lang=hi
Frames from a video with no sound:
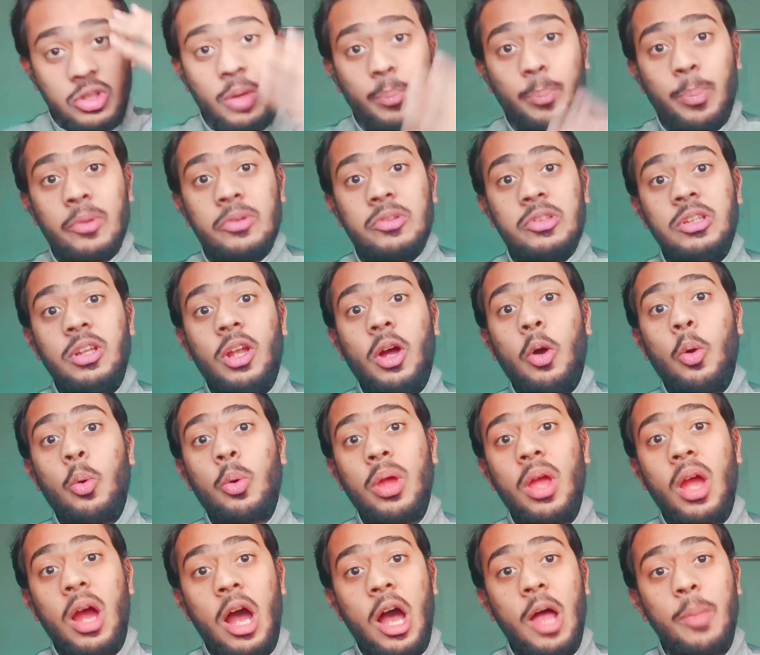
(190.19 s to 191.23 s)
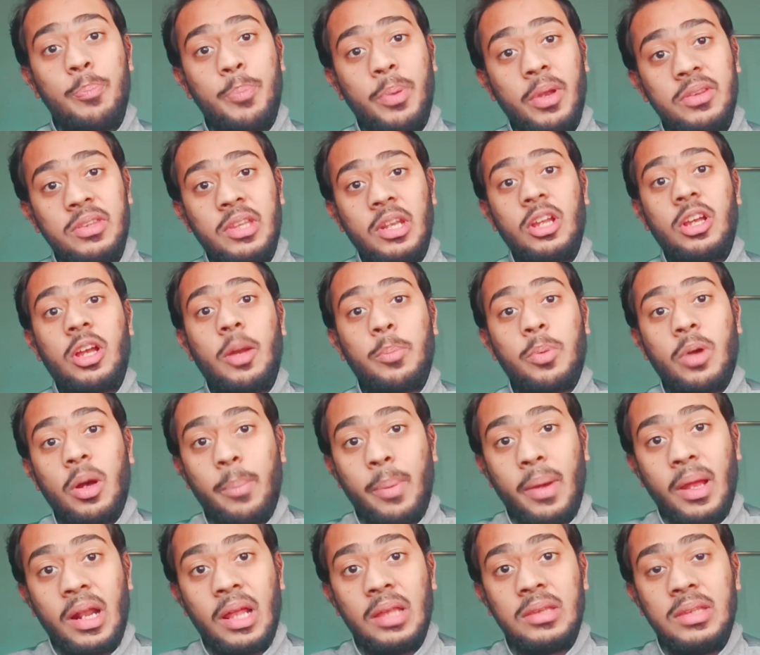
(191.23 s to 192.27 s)
पसीना पसीना हो गया हाथ पैर तेरे
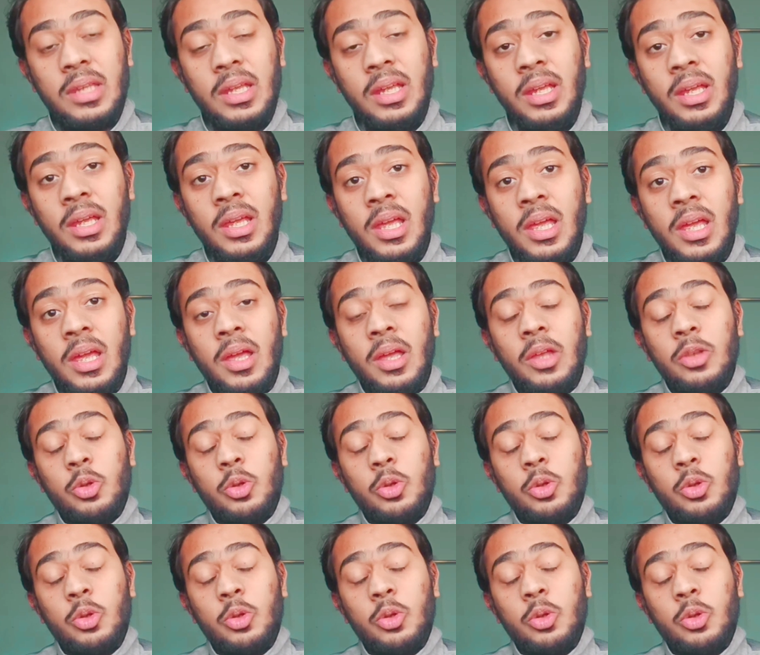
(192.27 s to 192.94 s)
कपकपा रहे थे